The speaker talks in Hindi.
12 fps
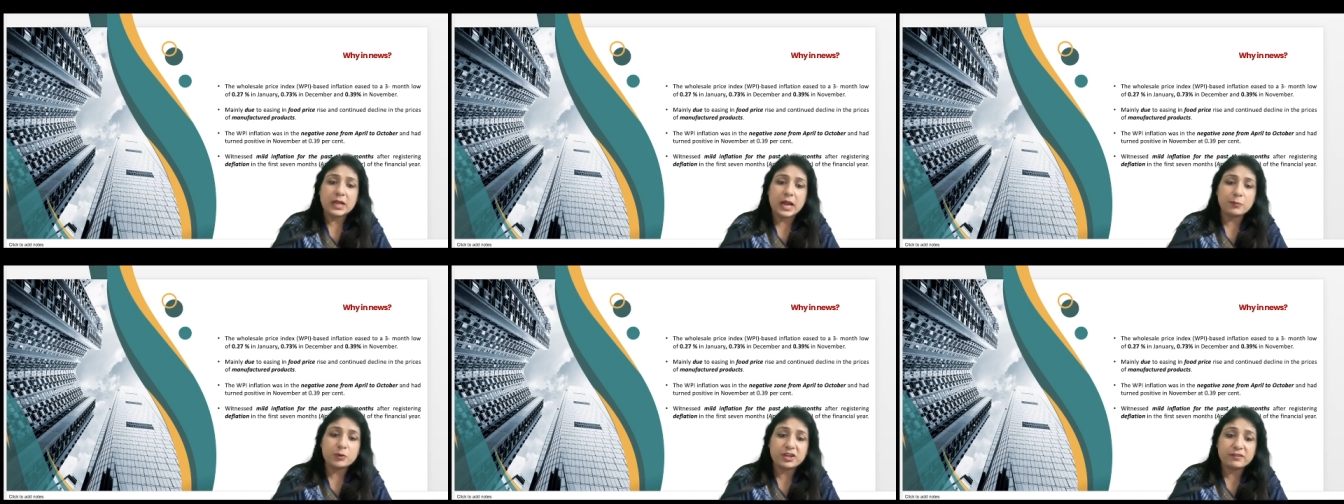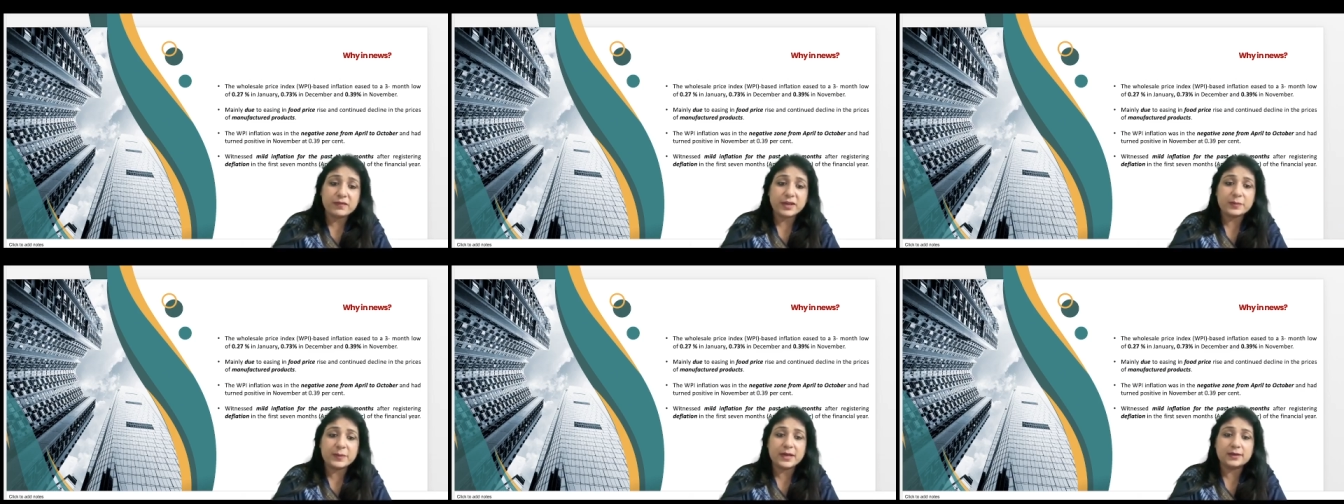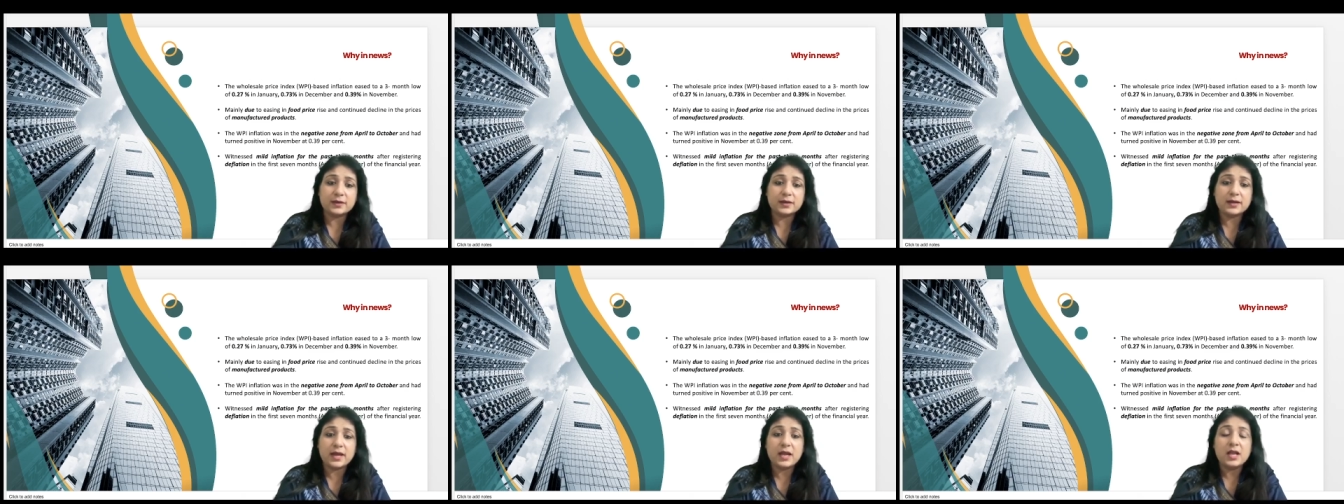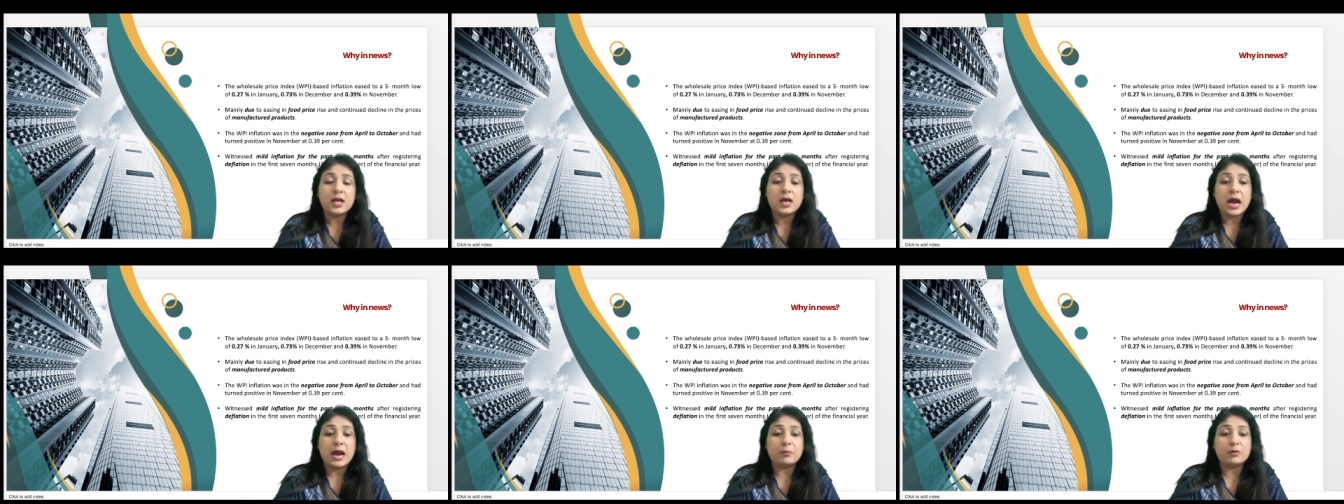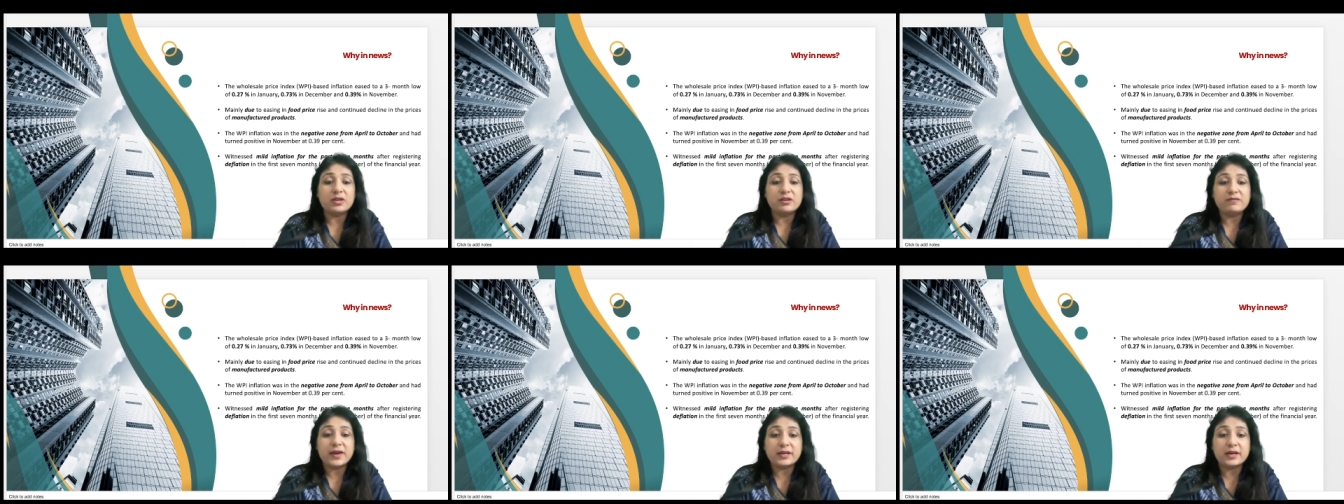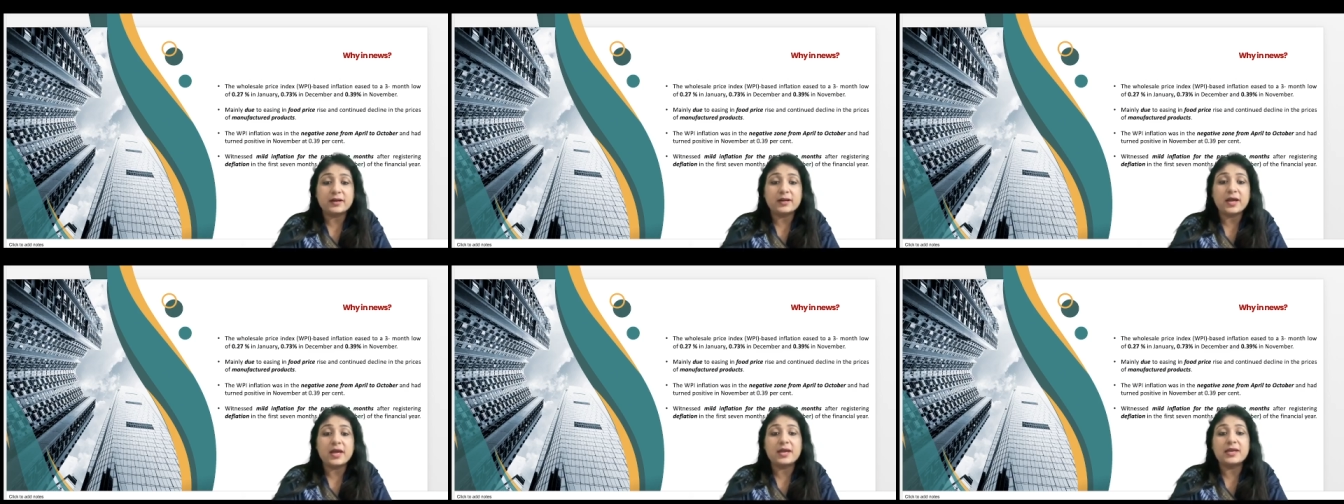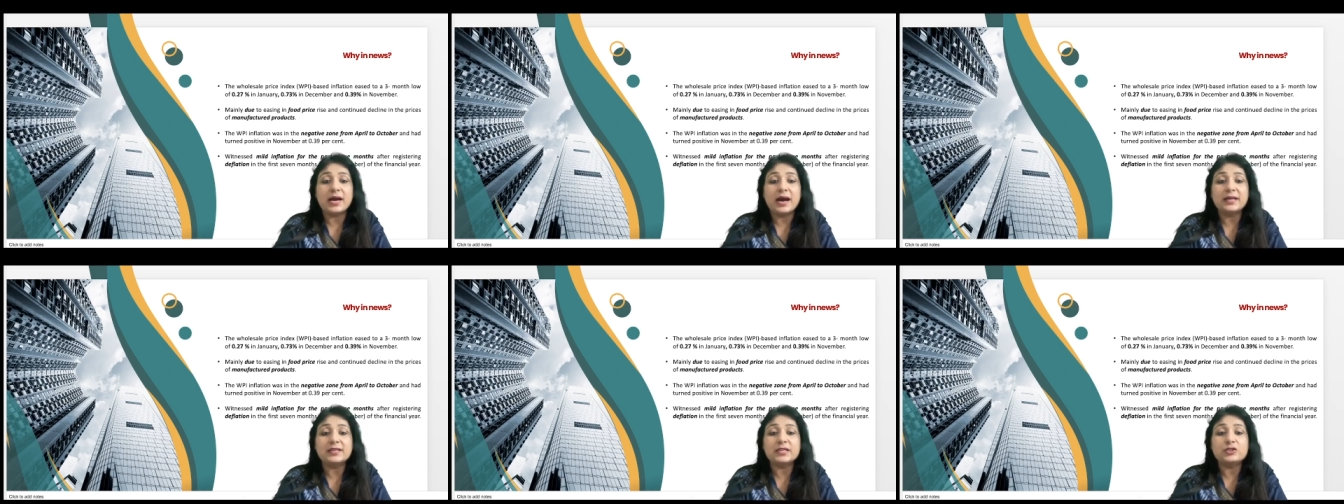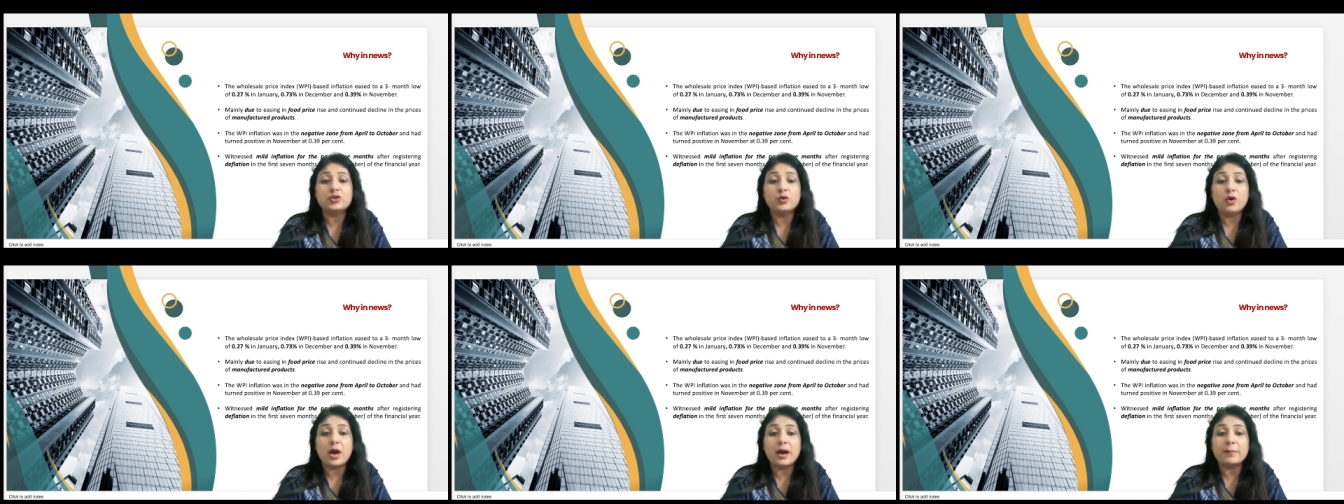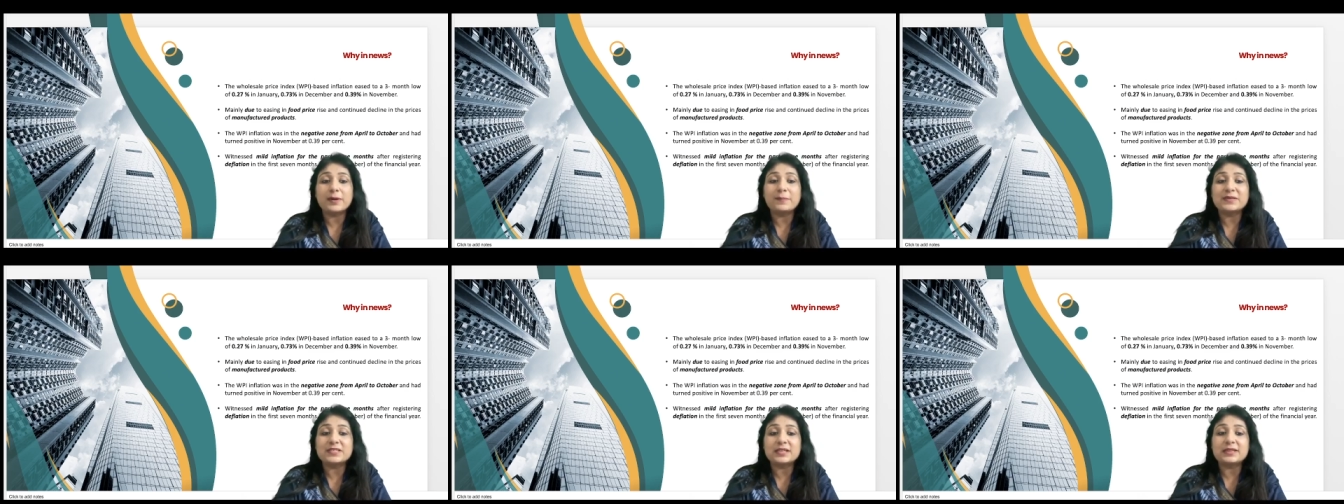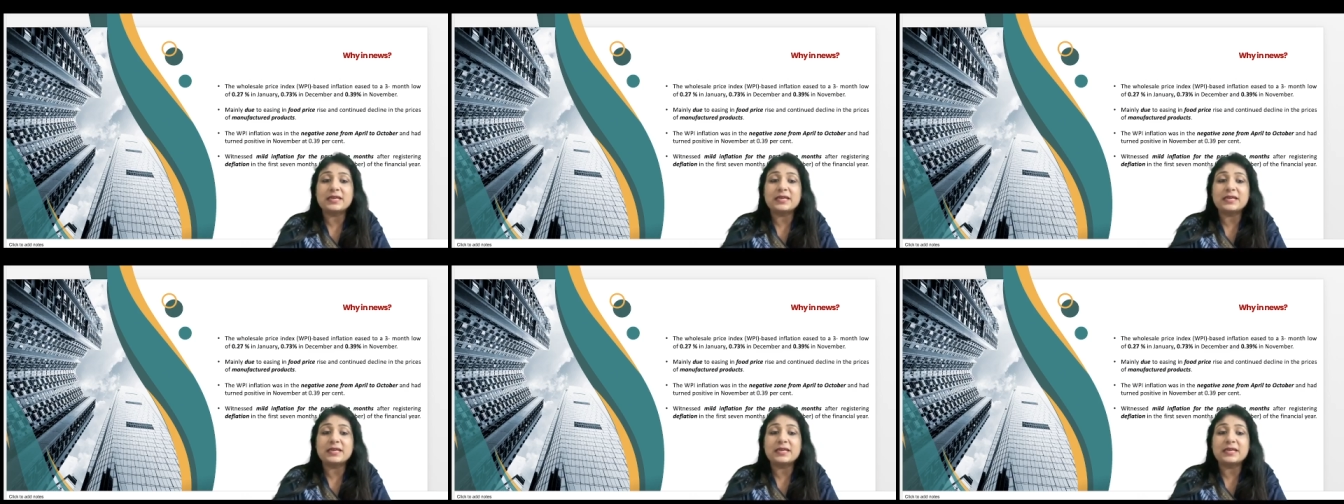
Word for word: आपको ये फैक्ट भी याद रखना है आपको ये फैक्ट रखना है याद कि जो आपका पिछले